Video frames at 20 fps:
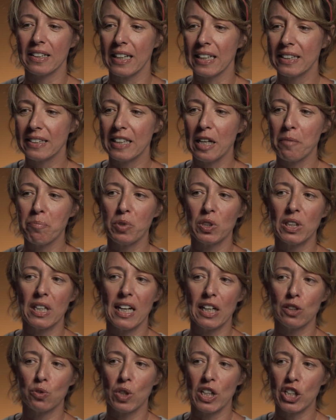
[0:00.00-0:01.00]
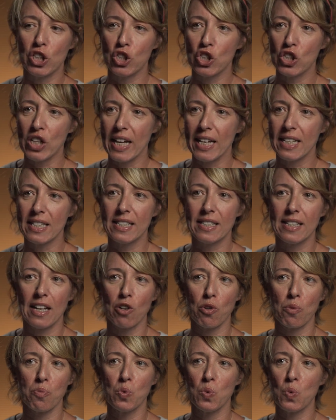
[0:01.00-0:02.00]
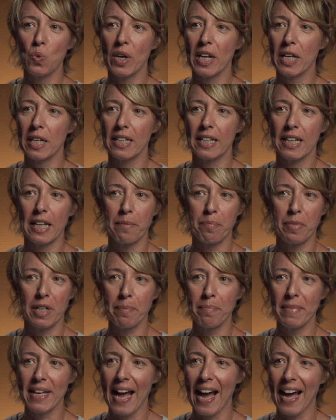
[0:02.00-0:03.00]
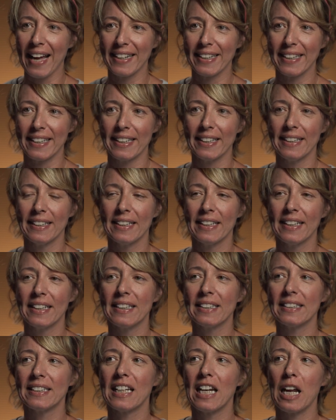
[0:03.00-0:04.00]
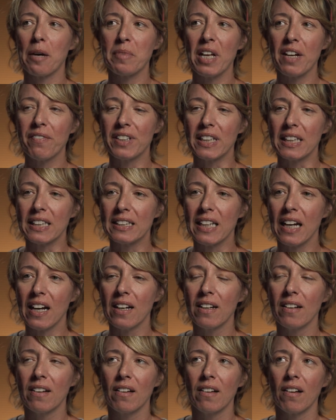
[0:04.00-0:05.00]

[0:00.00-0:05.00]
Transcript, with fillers: nel tempo dell'adolescenza, comunque nei primi anni della mia vita,